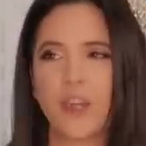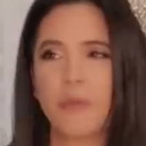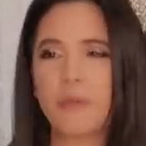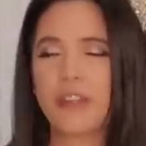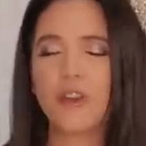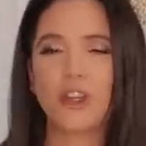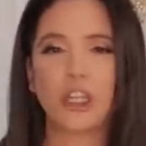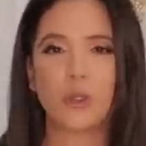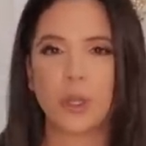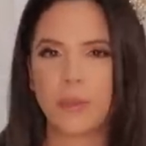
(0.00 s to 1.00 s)
No me pierdo
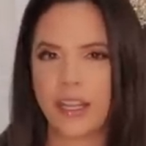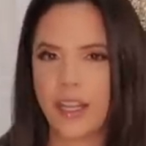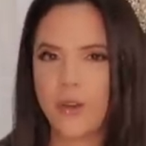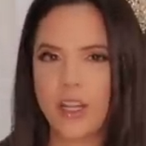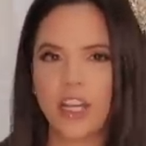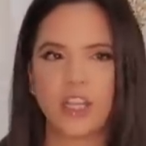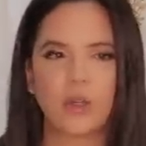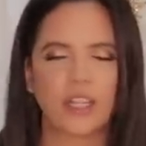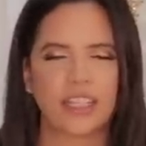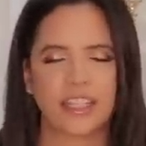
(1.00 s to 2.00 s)
ni una película, ni
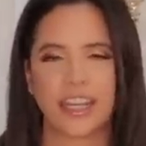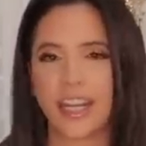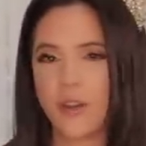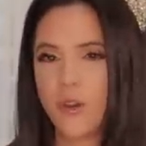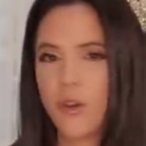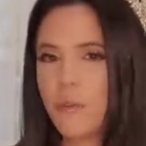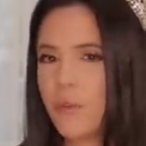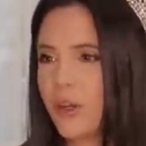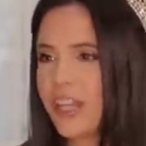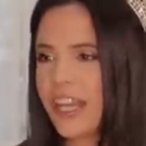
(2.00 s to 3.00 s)
un estreno. No
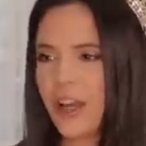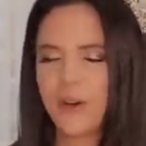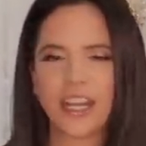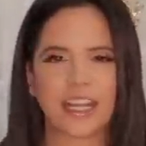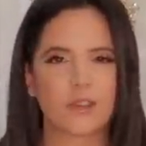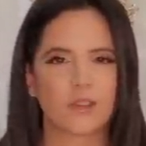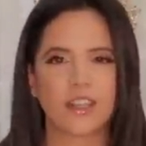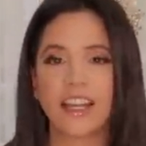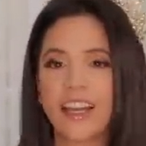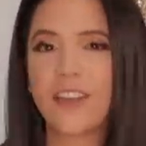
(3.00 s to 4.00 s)
importa la hora que eso
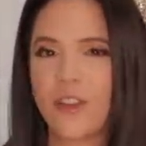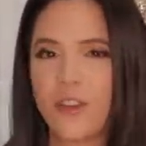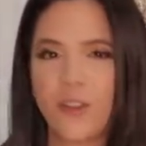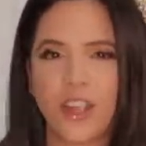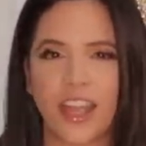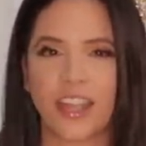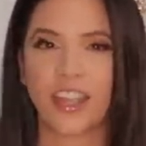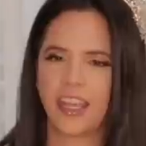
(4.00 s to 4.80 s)
salga, yo estoy ahí.